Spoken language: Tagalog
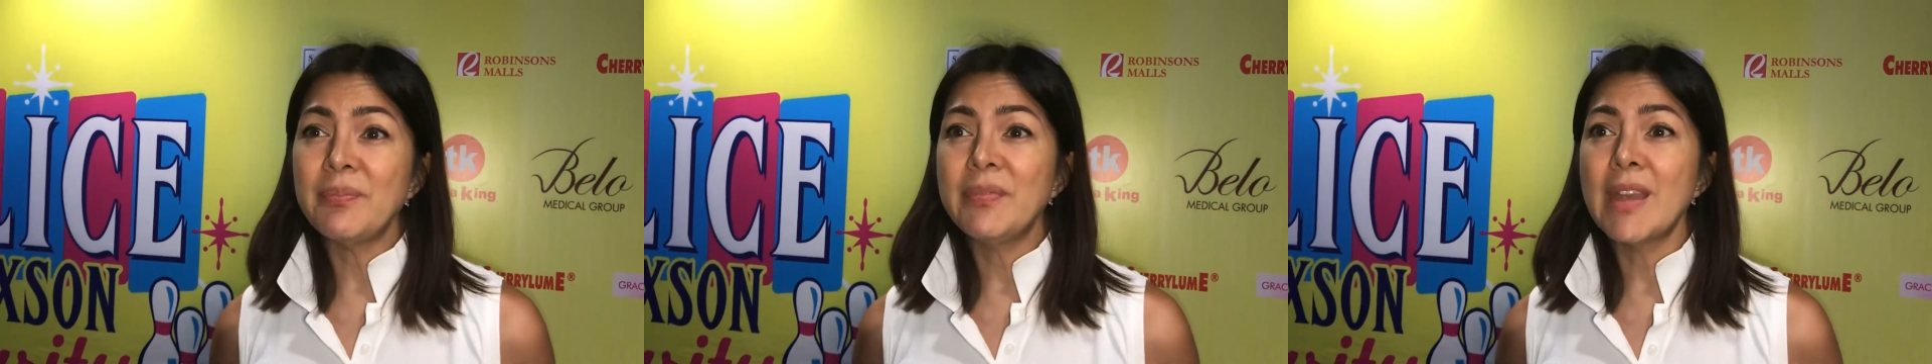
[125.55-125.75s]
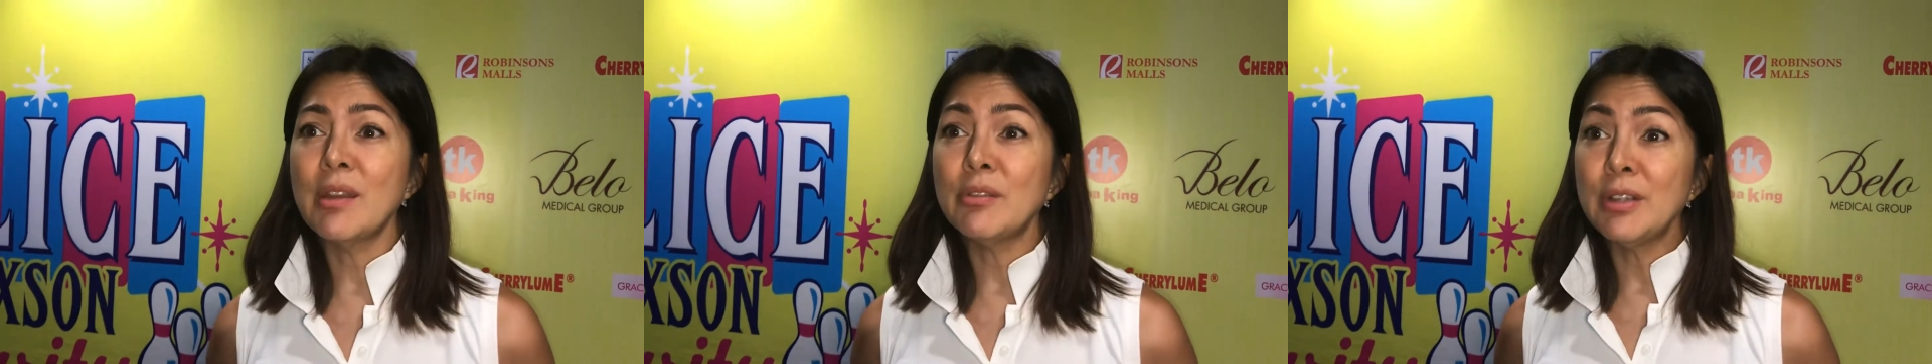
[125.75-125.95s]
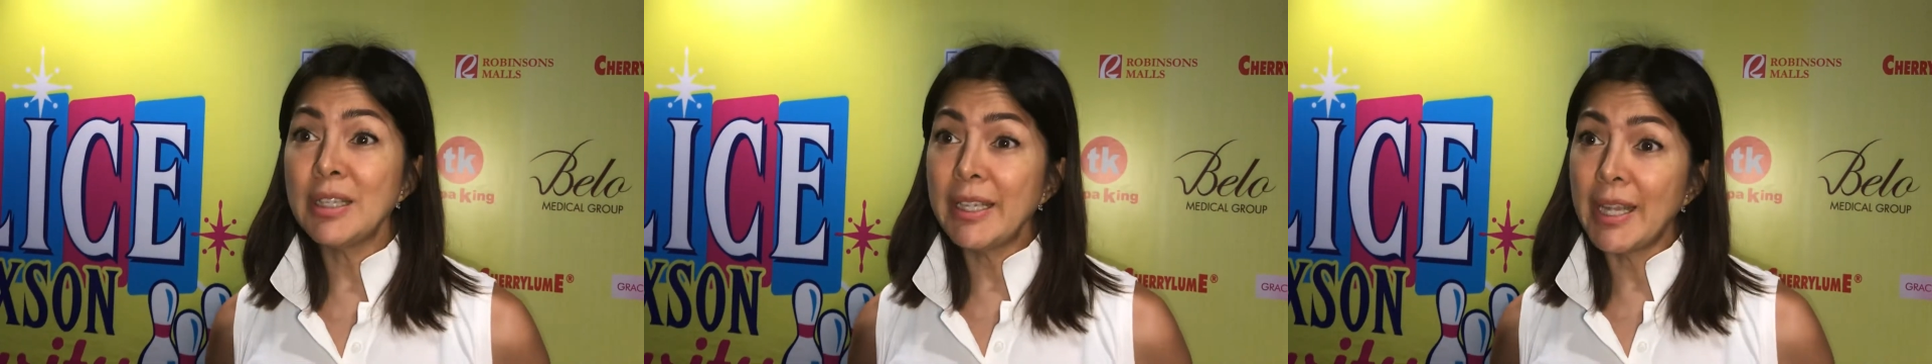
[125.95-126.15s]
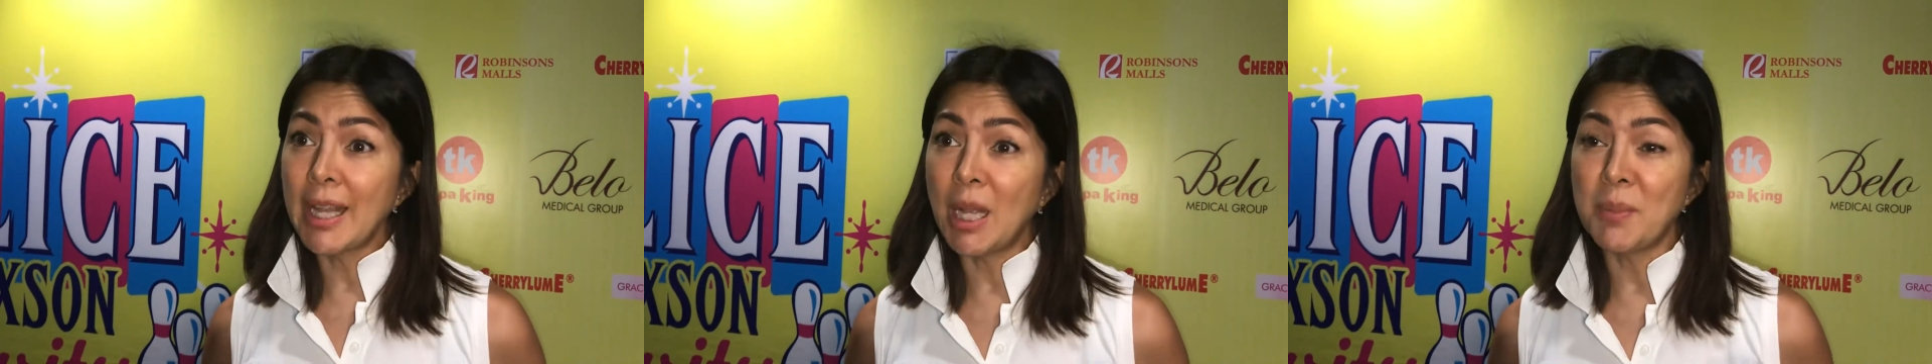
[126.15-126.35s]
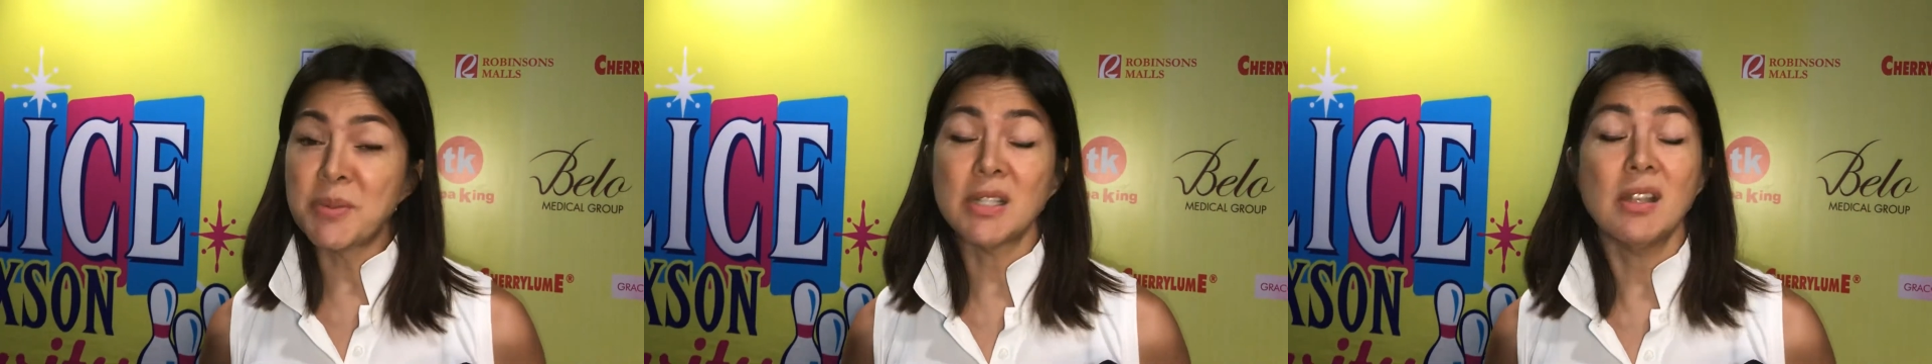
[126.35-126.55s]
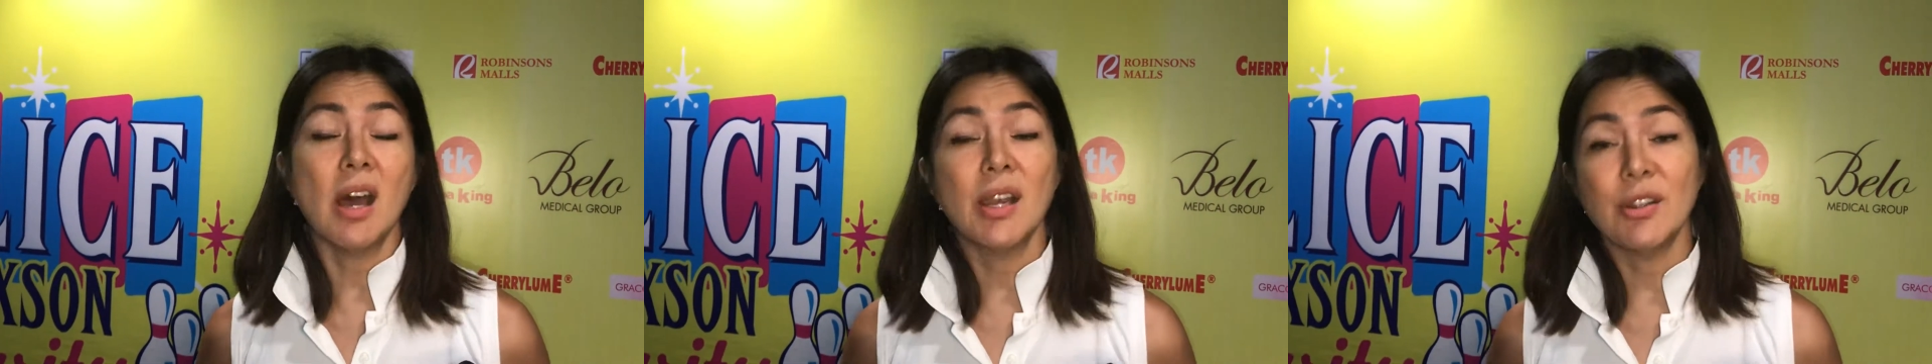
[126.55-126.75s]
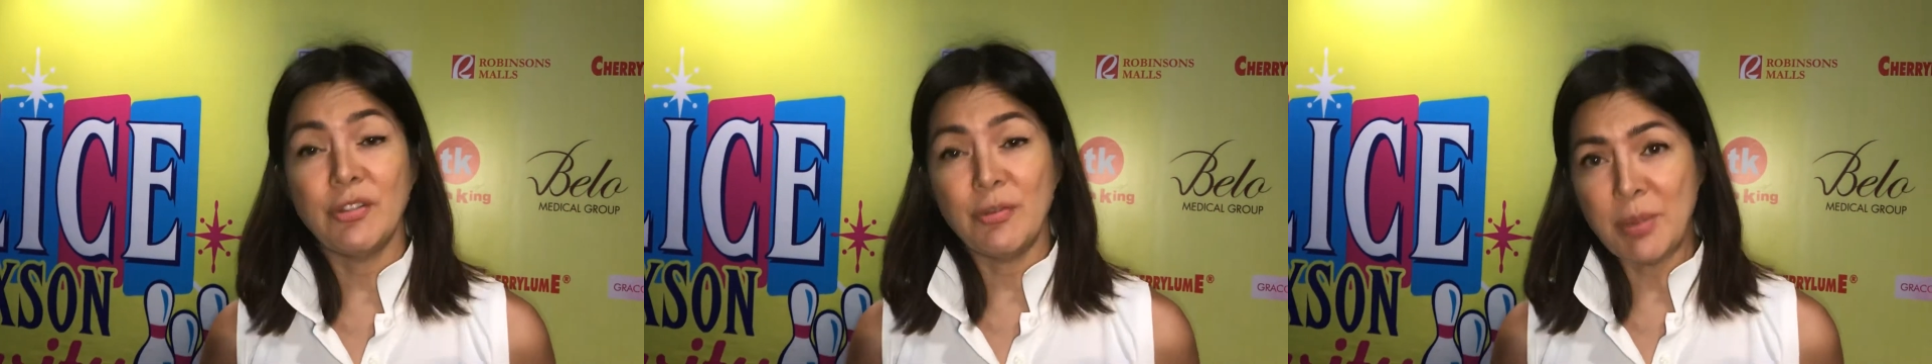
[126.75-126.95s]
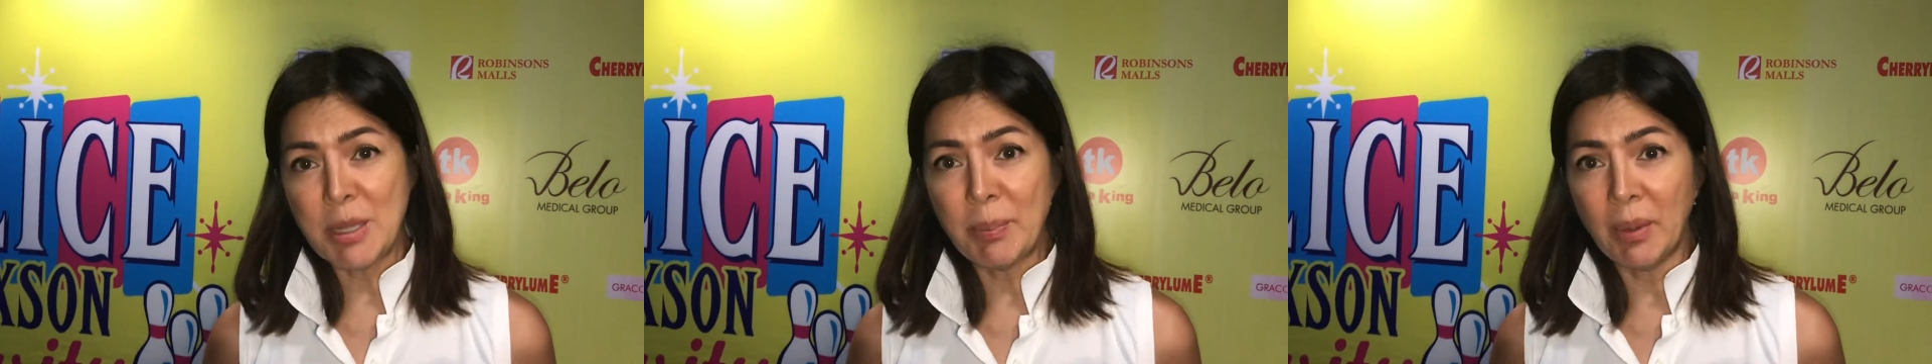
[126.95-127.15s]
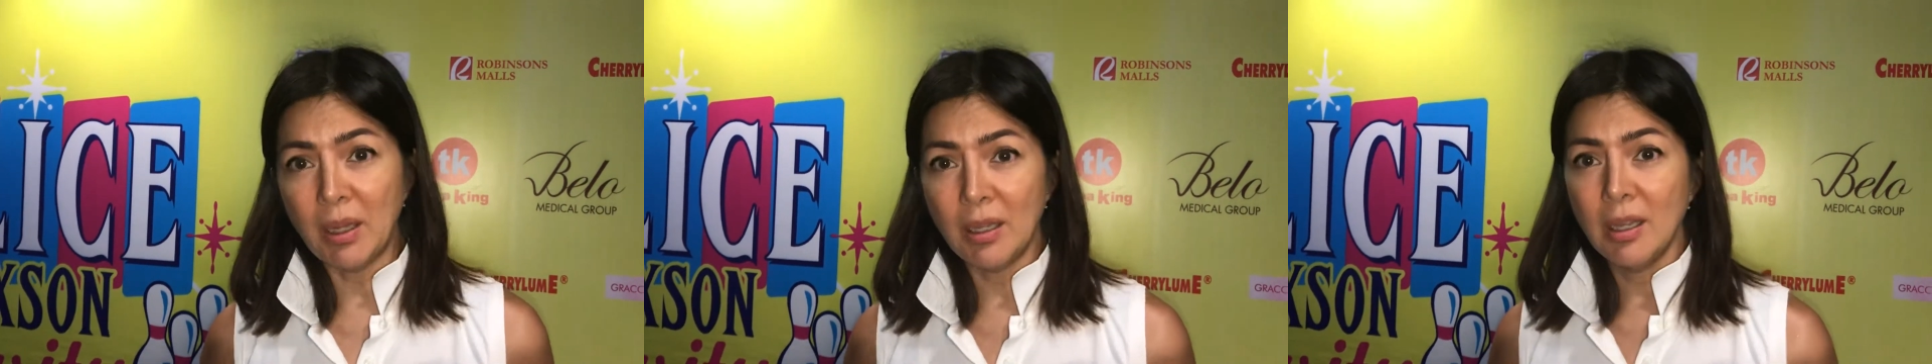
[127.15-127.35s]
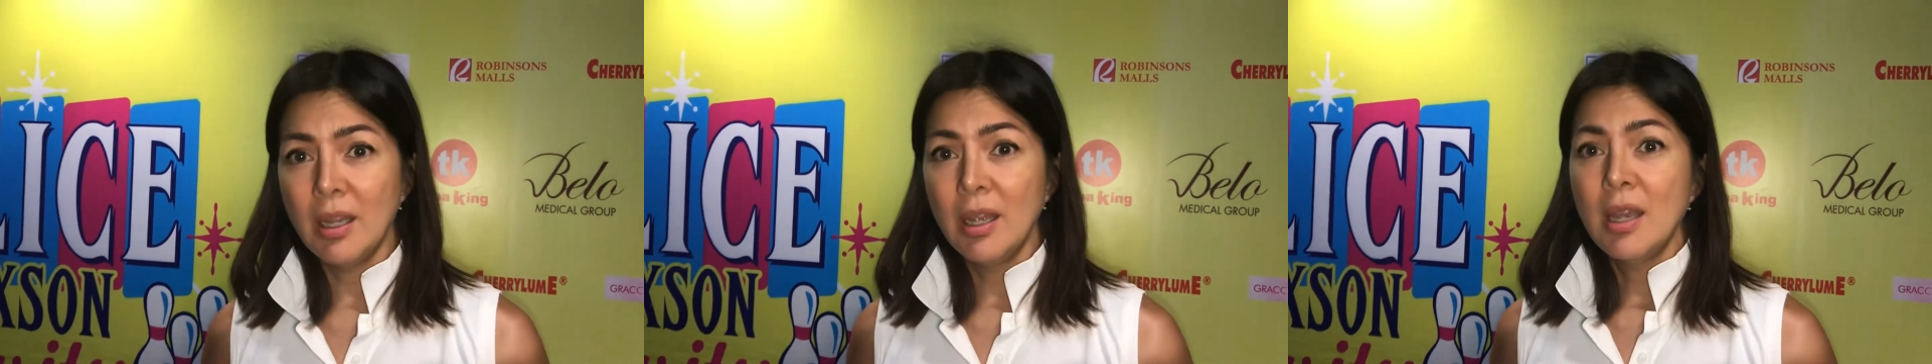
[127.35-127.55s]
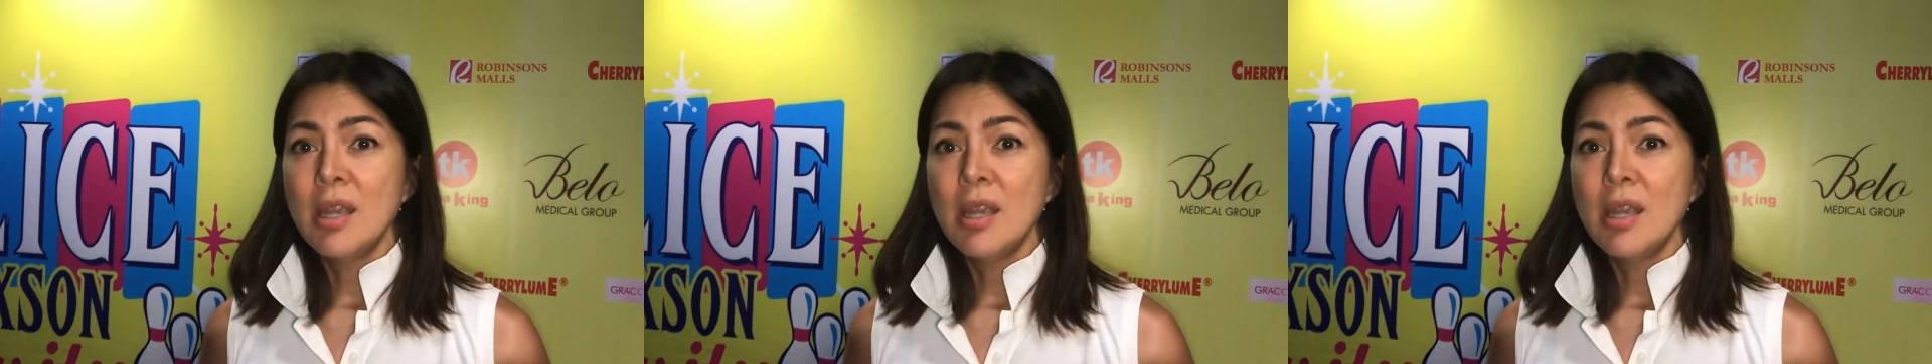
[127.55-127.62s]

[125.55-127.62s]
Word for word: that really helps a lot of people.